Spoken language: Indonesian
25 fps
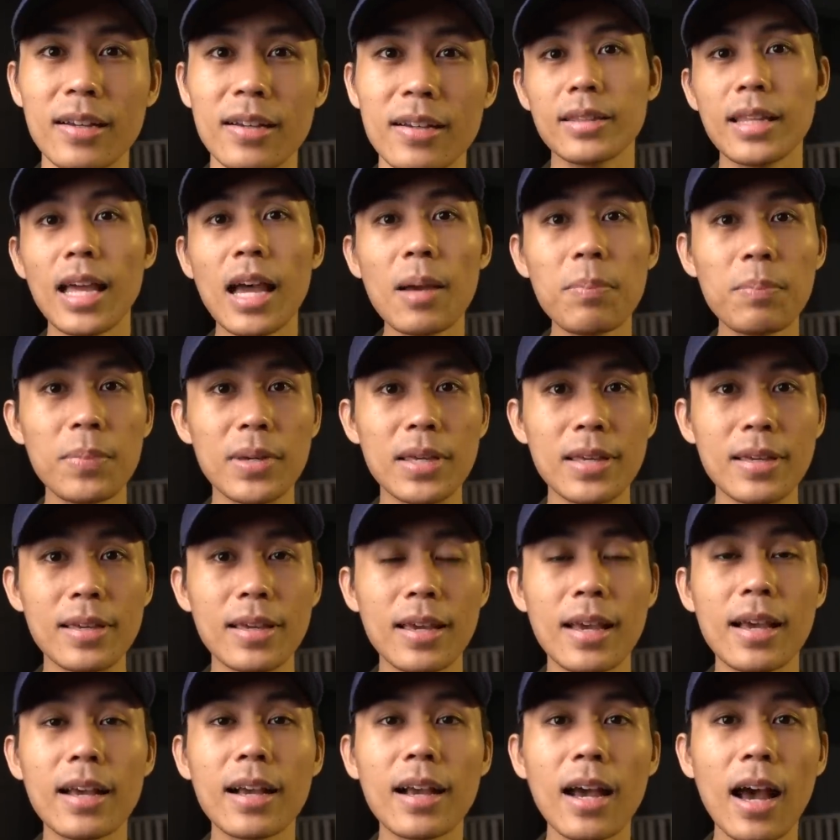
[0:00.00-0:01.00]
Tapi
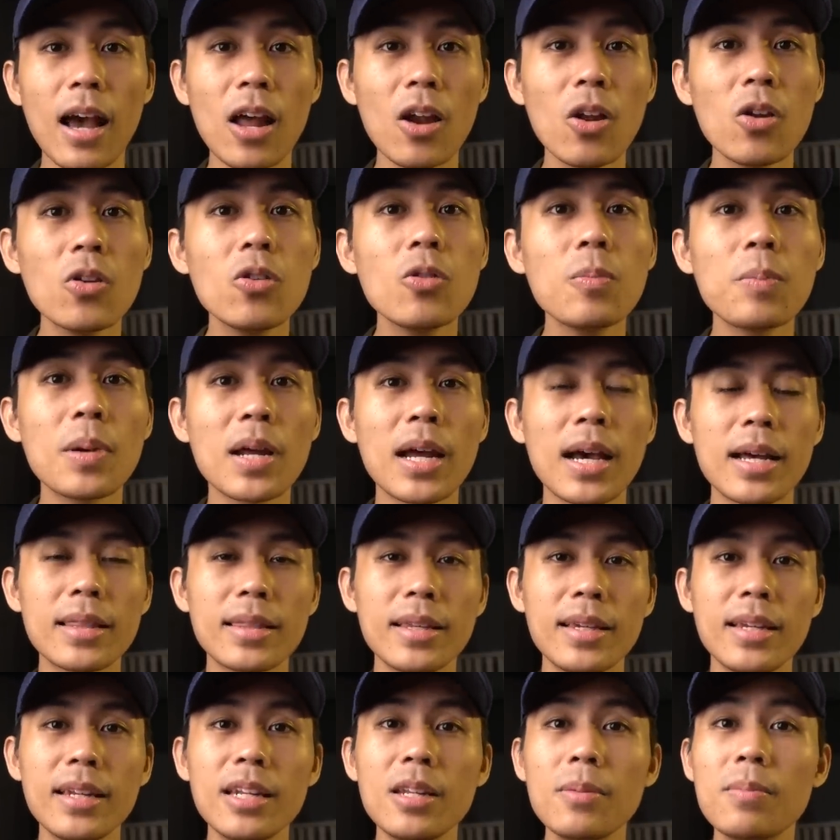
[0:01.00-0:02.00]
kalau lu
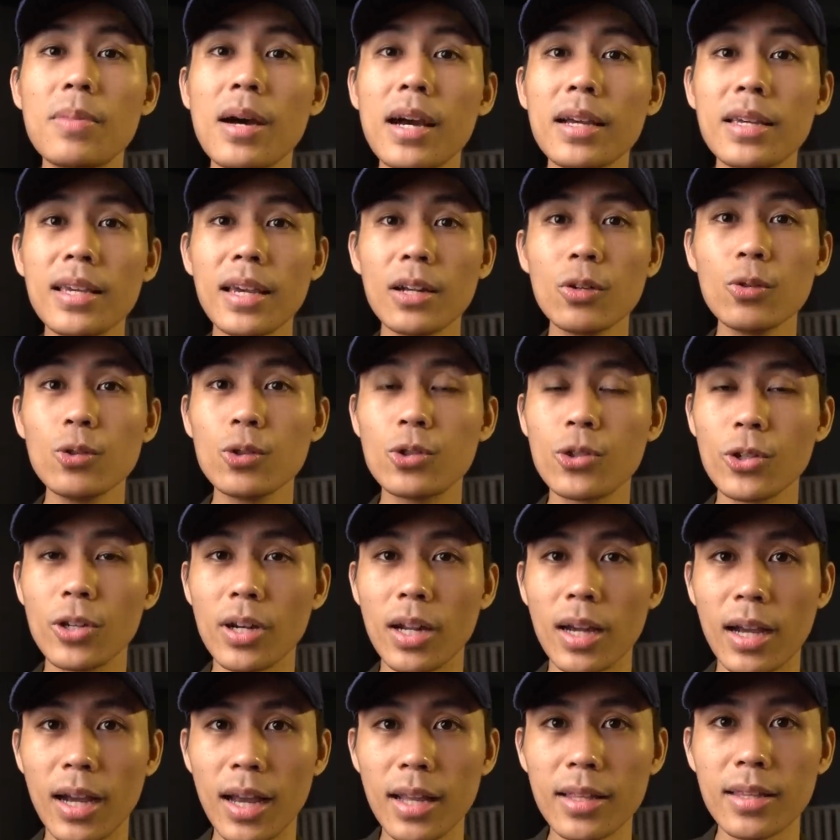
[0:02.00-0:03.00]
perhatiin di bagian ujung
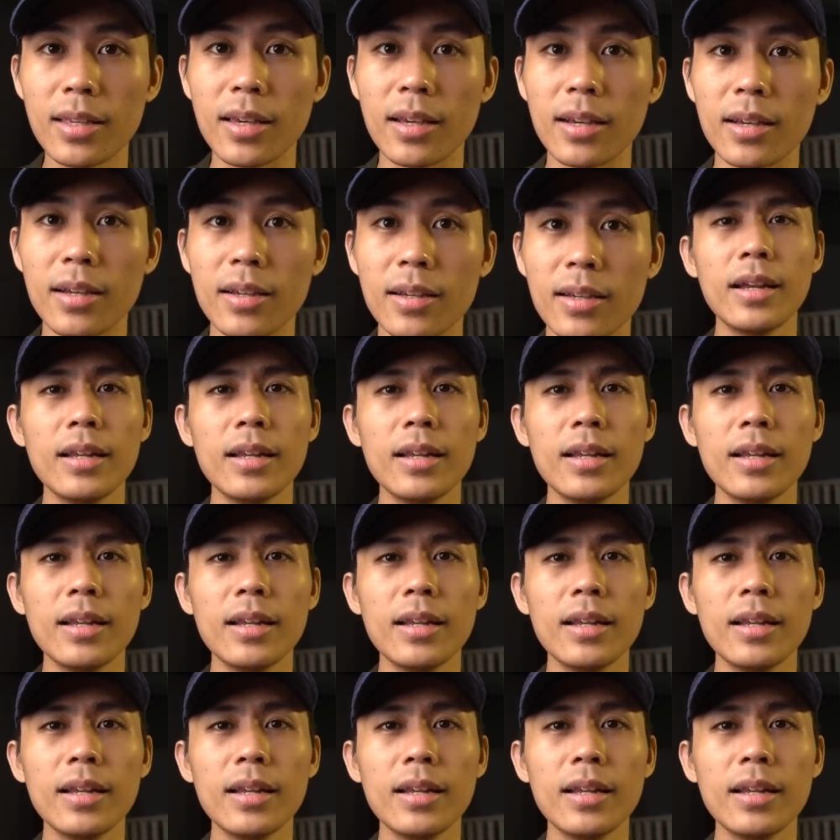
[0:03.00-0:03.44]
lengannya,